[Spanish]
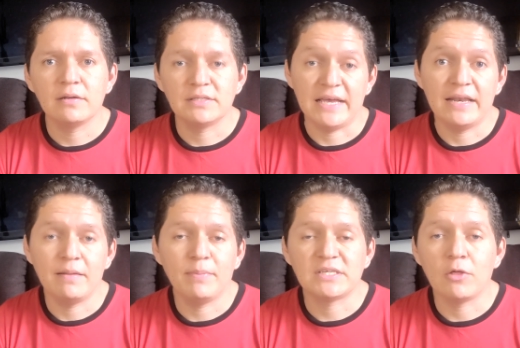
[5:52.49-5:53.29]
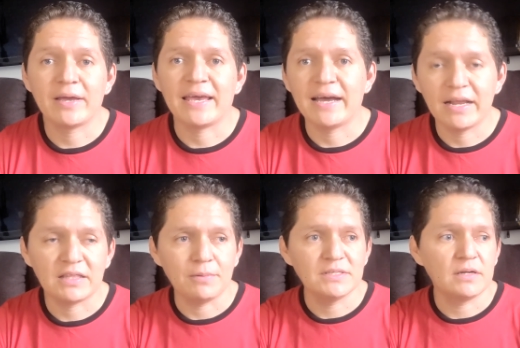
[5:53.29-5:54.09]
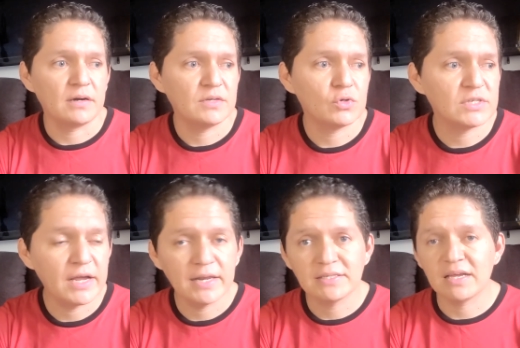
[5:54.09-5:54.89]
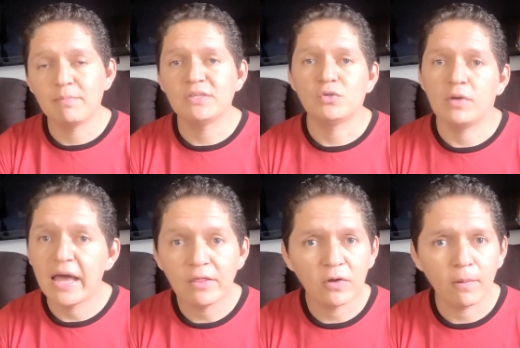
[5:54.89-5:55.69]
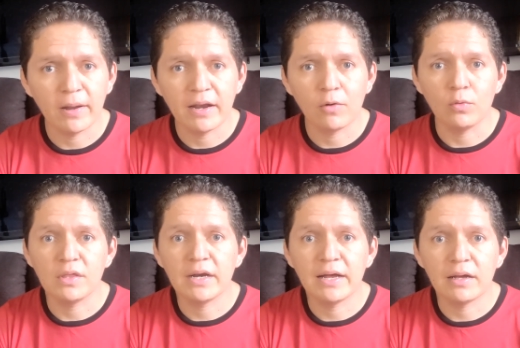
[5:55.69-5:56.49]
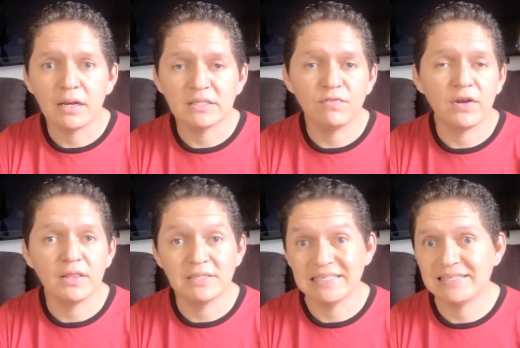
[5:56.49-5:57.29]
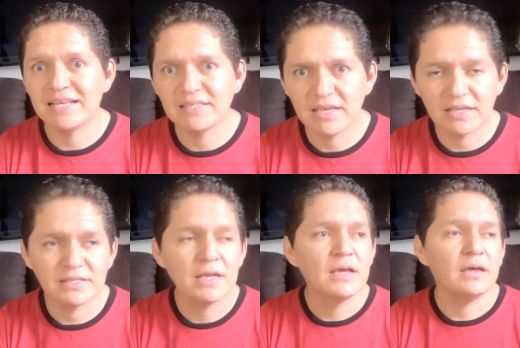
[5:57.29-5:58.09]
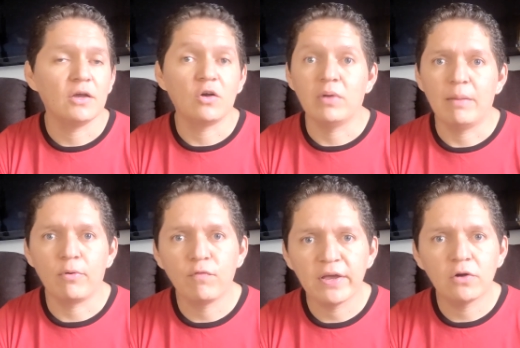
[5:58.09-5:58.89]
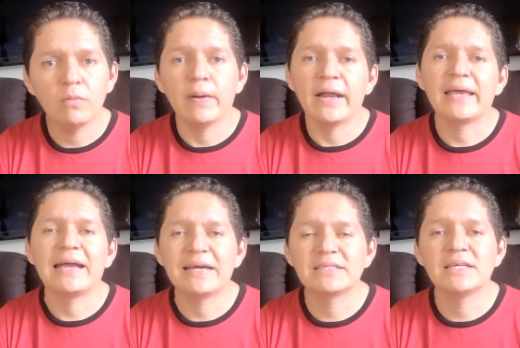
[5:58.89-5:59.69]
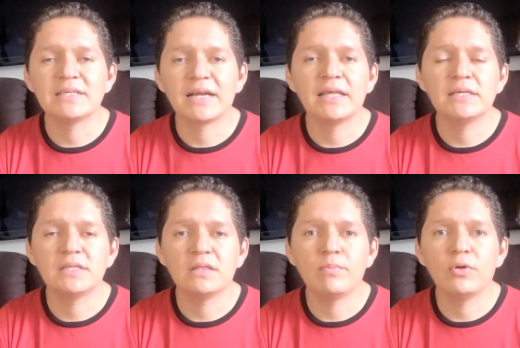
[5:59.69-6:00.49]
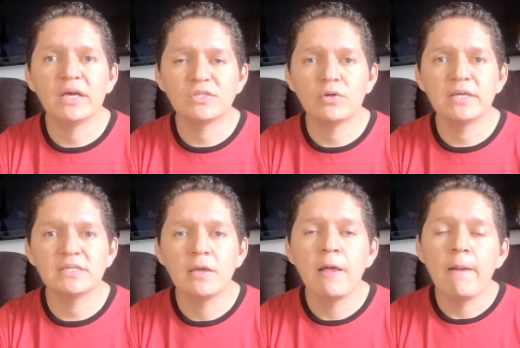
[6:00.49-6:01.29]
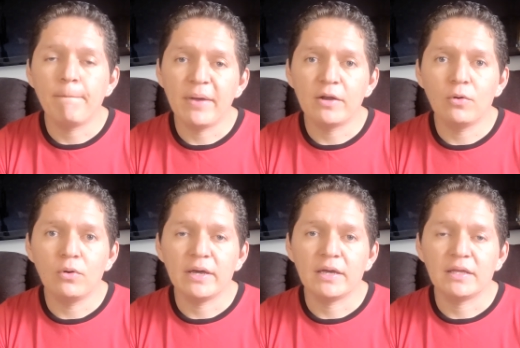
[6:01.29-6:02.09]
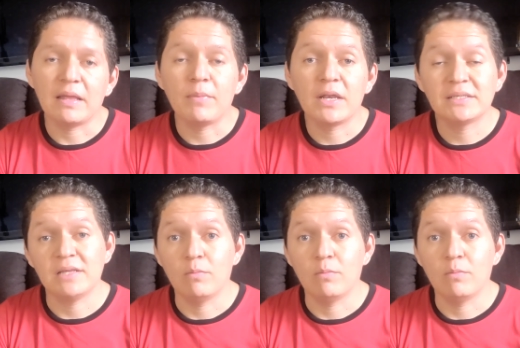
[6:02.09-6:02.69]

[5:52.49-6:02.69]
se han empezado a quejar a través de redes sociales, han mencionado que van a acudir a las diferentes estancias eh, como la Profeco para quejarse acerca de este tipo de acciones, pero eh, también hasta el